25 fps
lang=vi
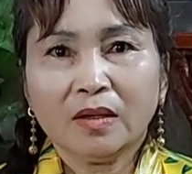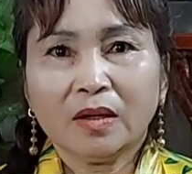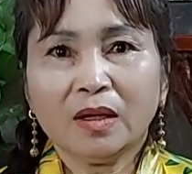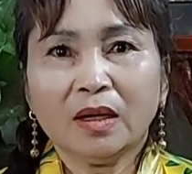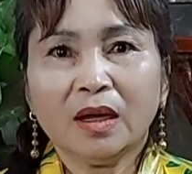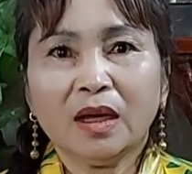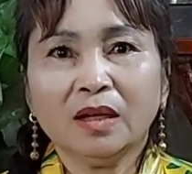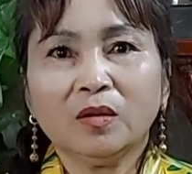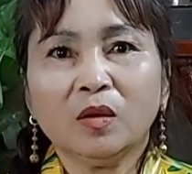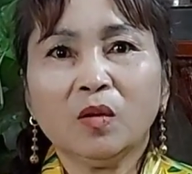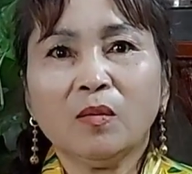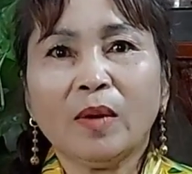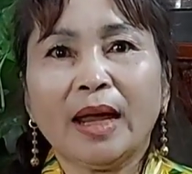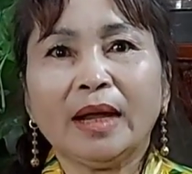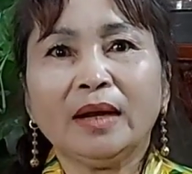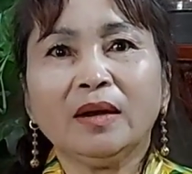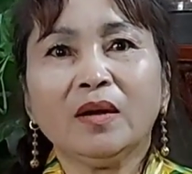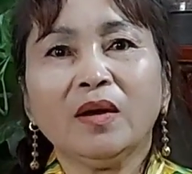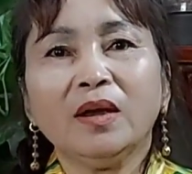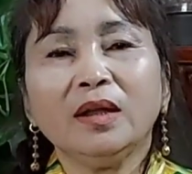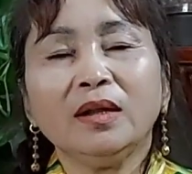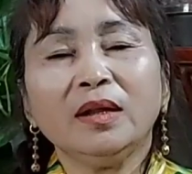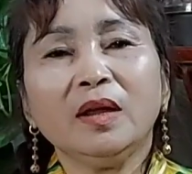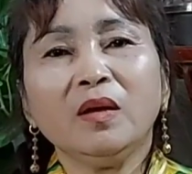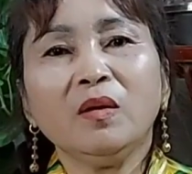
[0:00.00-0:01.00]
Cho nên cô Bảy
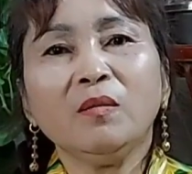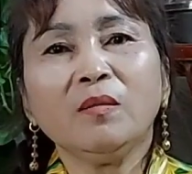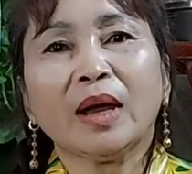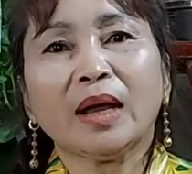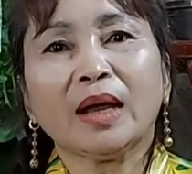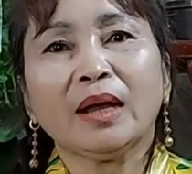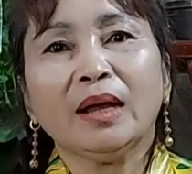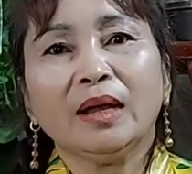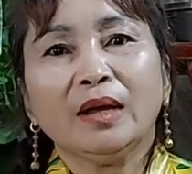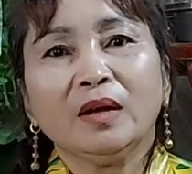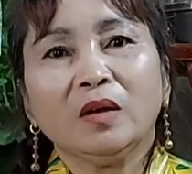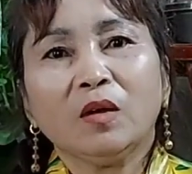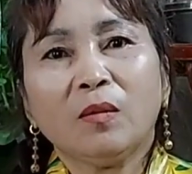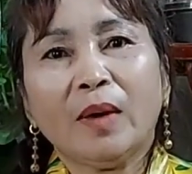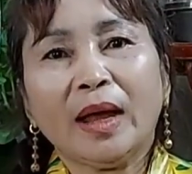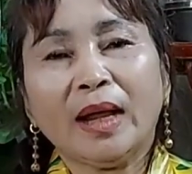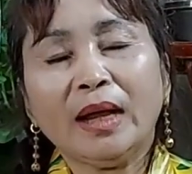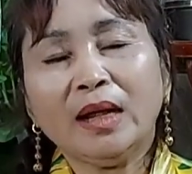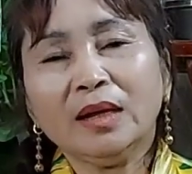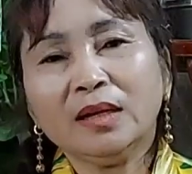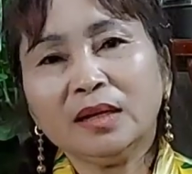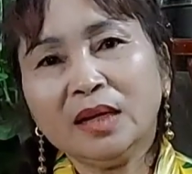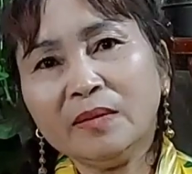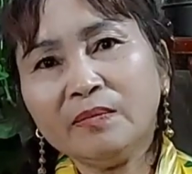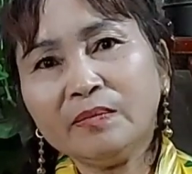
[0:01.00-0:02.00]
nói, nếu mà cô
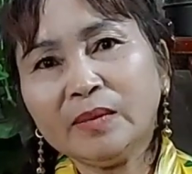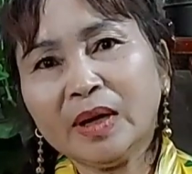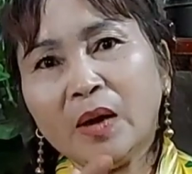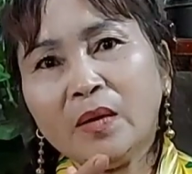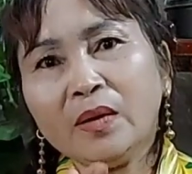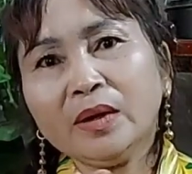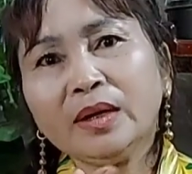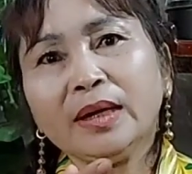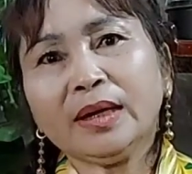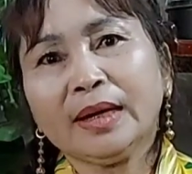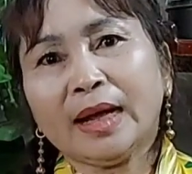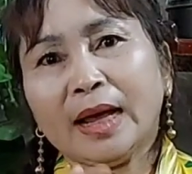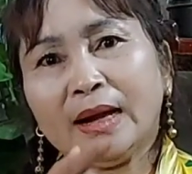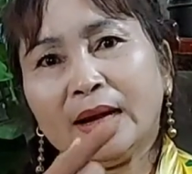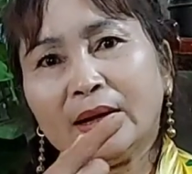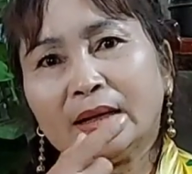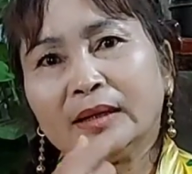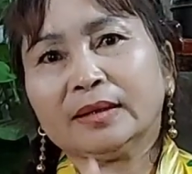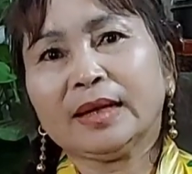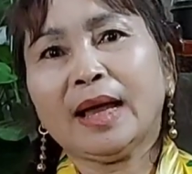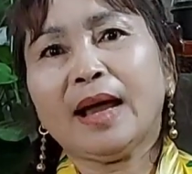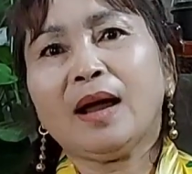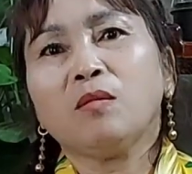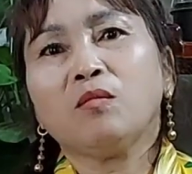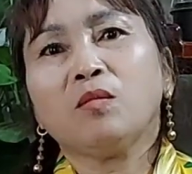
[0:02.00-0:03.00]
Bảy lên clip nói cái này là
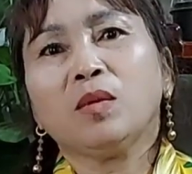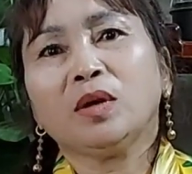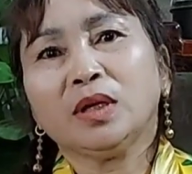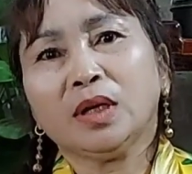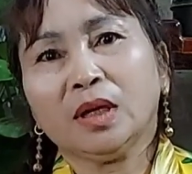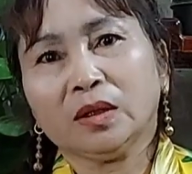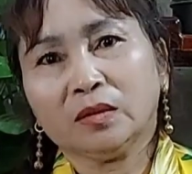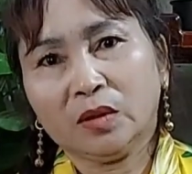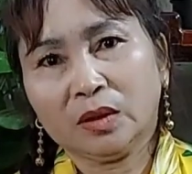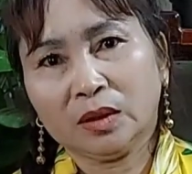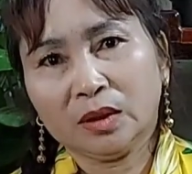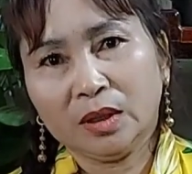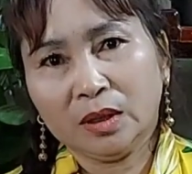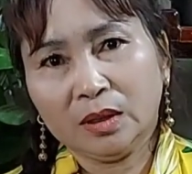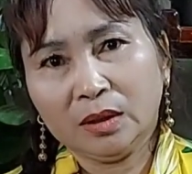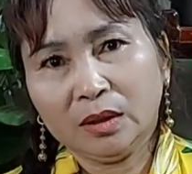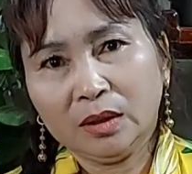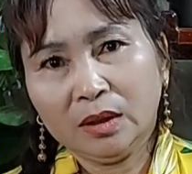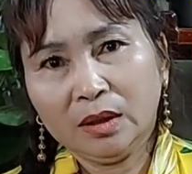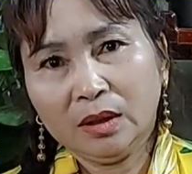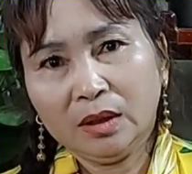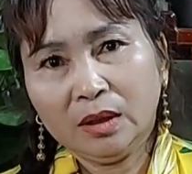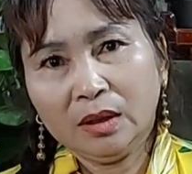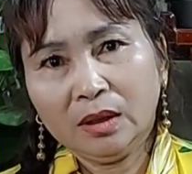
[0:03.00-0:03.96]
người ta không bao giờ tôi tin. Đúng.